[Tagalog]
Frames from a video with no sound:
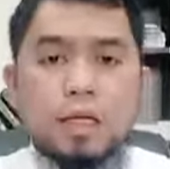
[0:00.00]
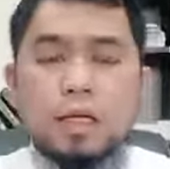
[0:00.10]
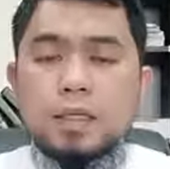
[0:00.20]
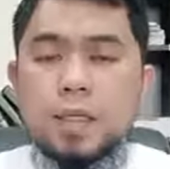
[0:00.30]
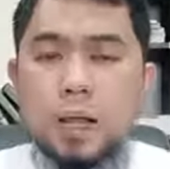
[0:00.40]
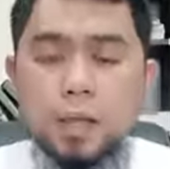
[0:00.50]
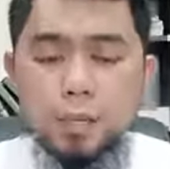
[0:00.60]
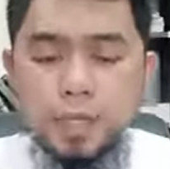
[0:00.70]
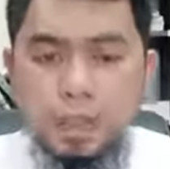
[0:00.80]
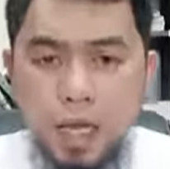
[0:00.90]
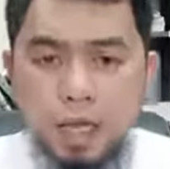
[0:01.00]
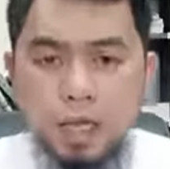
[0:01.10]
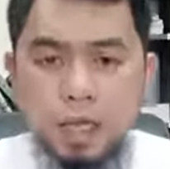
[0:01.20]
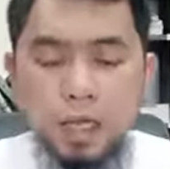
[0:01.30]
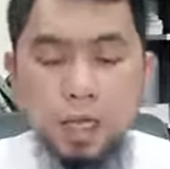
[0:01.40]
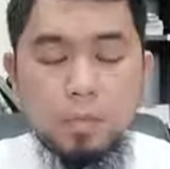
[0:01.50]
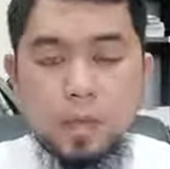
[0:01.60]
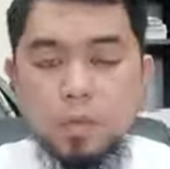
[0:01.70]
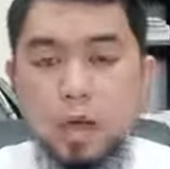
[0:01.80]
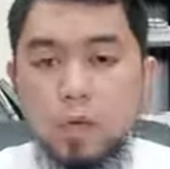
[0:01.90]
kanyang dalang mensahe dahil ang
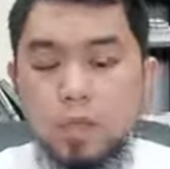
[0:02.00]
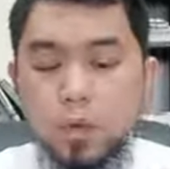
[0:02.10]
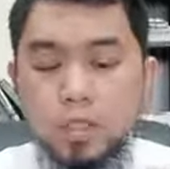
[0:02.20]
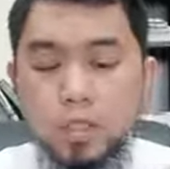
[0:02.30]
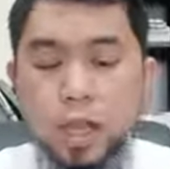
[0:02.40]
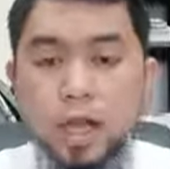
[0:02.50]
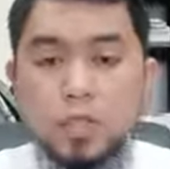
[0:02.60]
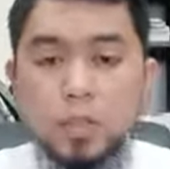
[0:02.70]
mga taong ito ay sila